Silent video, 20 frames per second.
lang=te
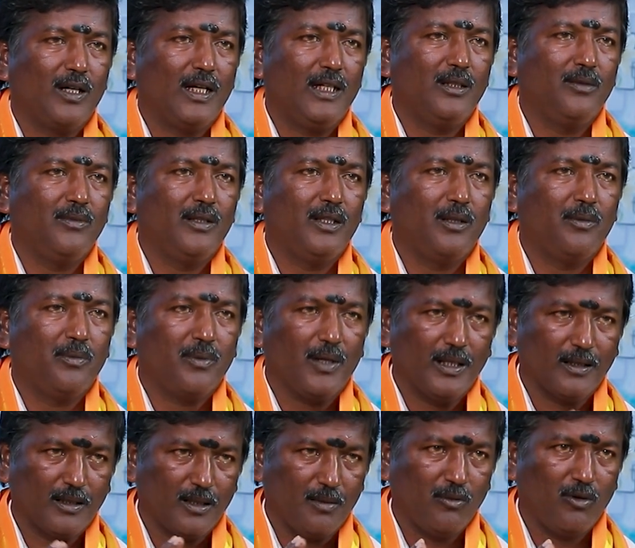రాజమండ్రి
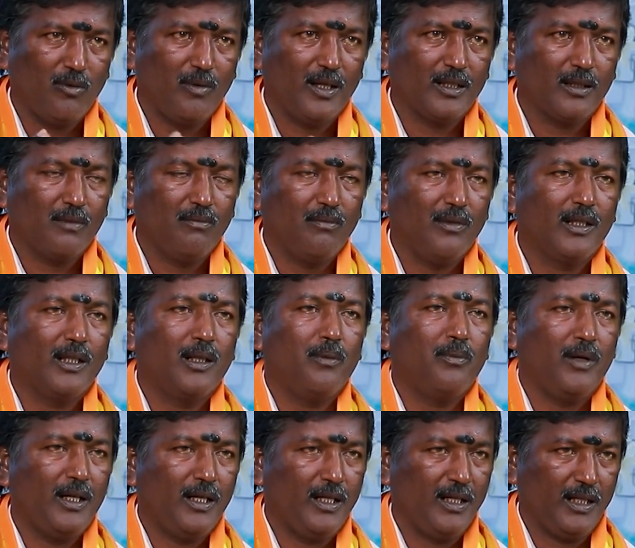ప్రాంతంలో మాత్రం
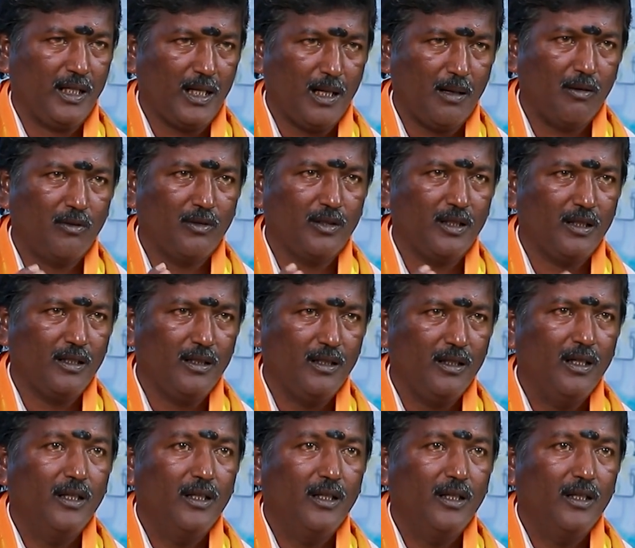మందపల్లి అనే గ్రామం ఉంది